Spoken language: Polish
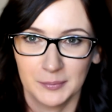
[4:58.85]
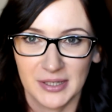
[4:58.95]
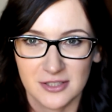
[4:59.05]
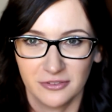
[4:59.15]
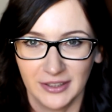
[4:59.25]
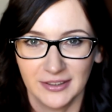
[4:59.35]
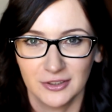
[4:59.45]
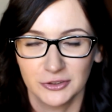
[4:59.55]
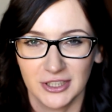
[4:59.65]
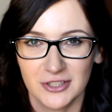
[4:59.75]
bardzo
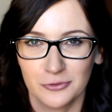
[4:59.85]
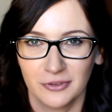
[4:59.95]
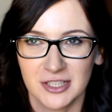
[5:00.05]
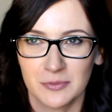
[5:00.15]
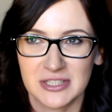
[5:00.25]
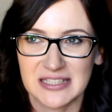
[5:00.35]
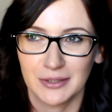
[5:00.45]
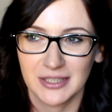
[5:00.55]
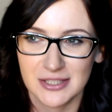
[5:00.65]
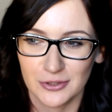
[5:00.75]
fajna, chociaż uważam, że
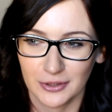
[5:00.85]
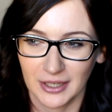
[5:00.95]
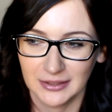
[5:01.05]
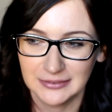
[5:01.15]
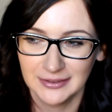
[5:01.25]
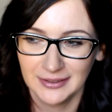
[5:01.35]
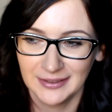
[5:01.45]
cała historia